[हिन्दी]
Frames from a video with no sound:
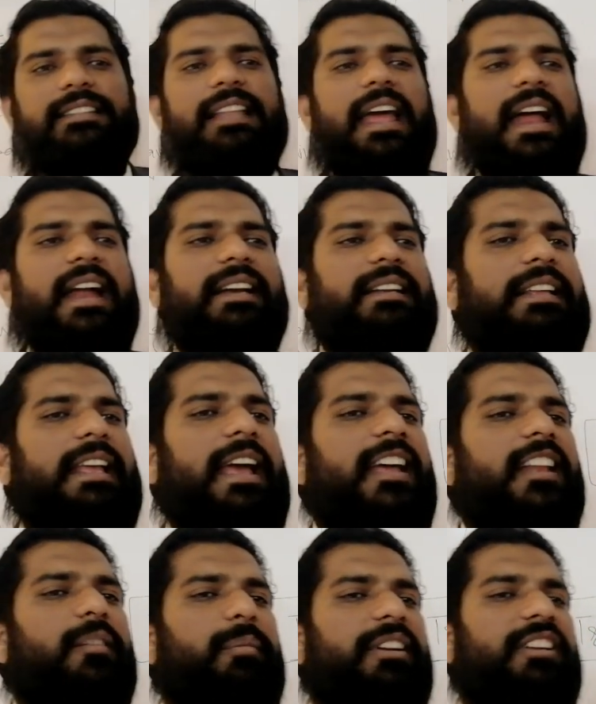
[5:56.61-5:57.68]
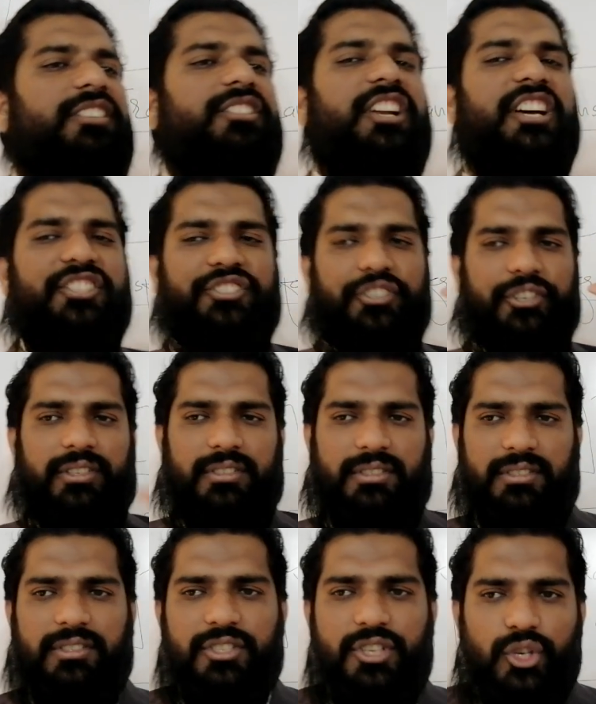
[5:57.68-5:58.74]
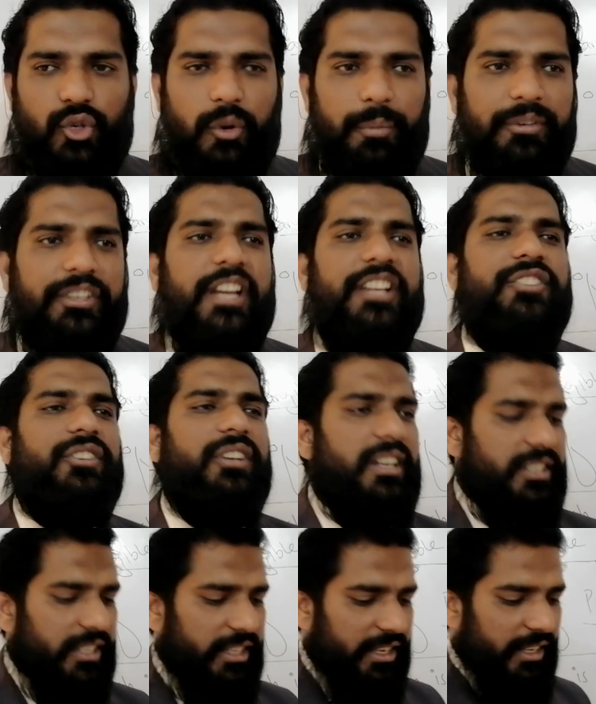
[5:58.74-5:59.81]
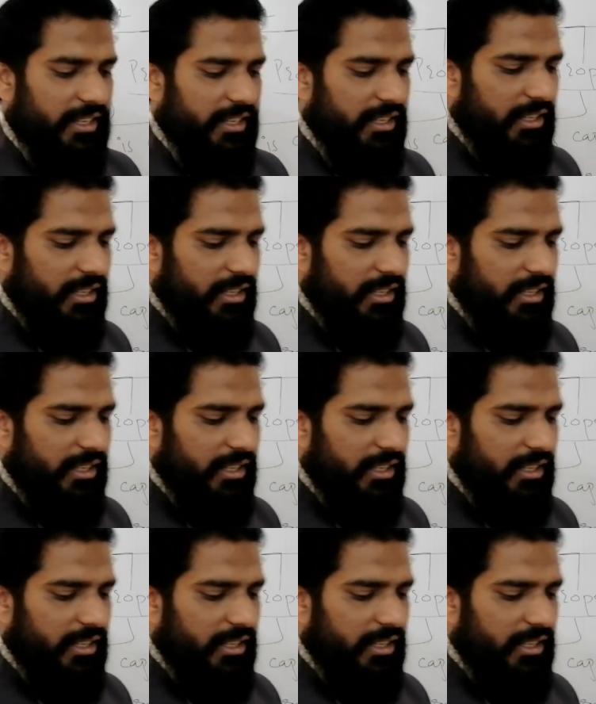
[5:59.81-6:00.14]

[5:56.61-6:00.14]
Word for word: दैट कैन बी टचड जिसको हम टच कर सकें